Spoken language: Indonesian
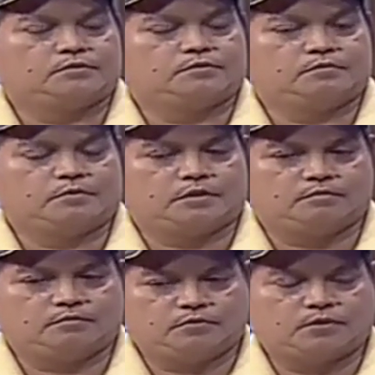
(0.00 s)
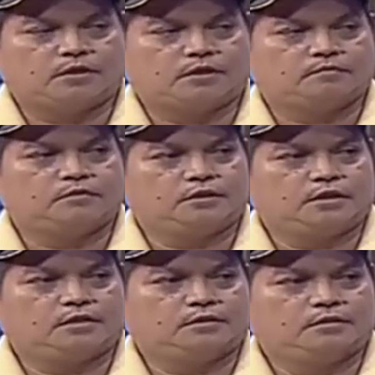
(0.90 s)
175 ribu
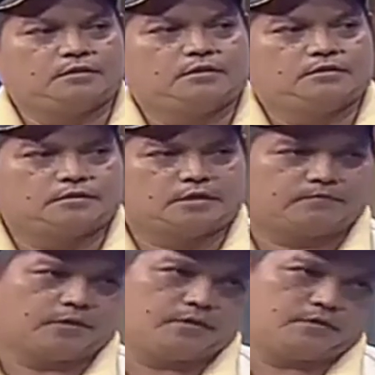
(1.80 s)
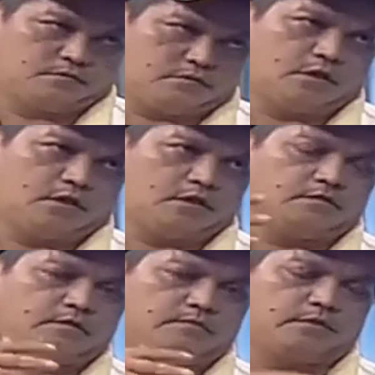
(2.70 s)
alhamdulillah jalan sampai, lagi
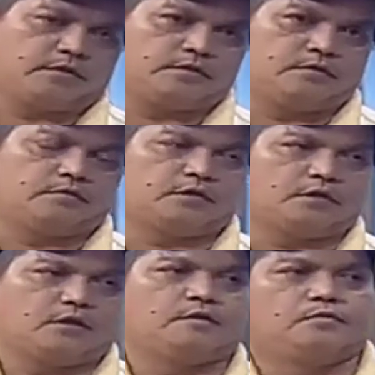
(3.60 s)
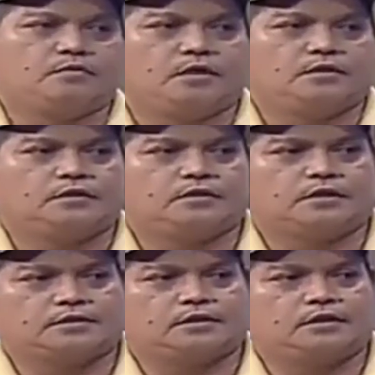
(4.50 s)
jalan sampai Jawa Tengah nyambung
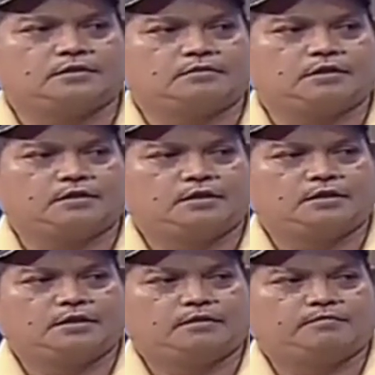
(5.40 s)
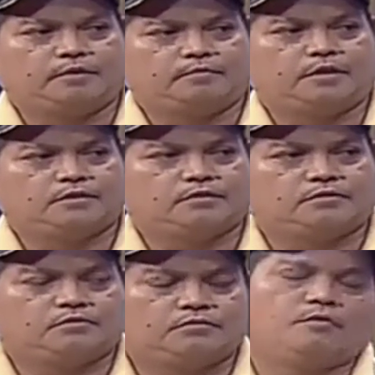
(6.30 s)
lagi dikasih lagi oleh
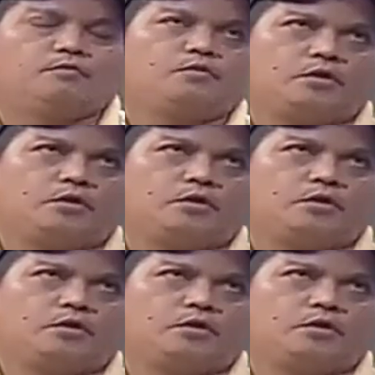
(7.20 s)
Pemda situ